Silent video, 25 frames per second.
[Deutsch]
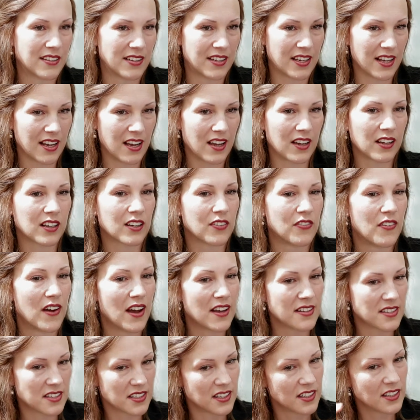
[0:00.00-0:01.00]
der
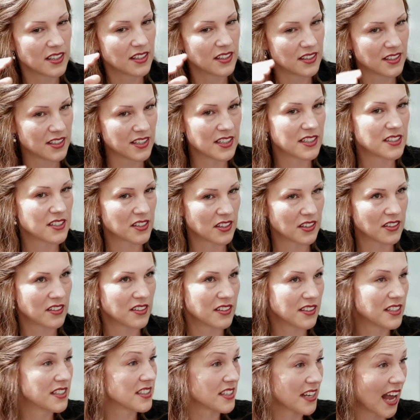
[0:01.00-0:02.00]
quasi diese,
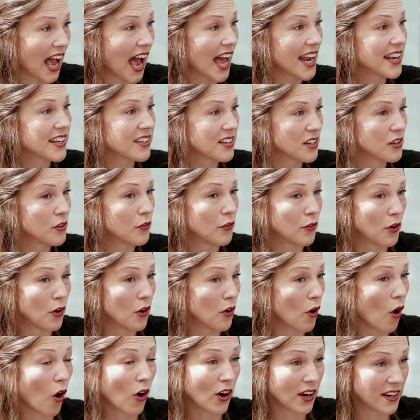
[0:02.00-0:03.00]
diesen Handel
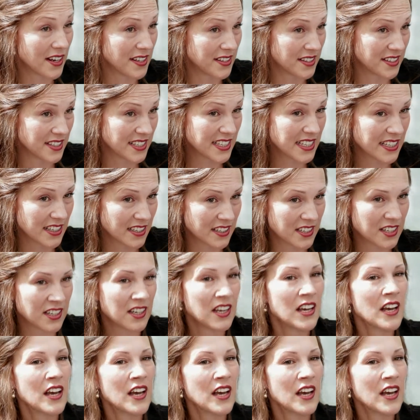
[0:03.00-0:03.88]
äh, organisiert,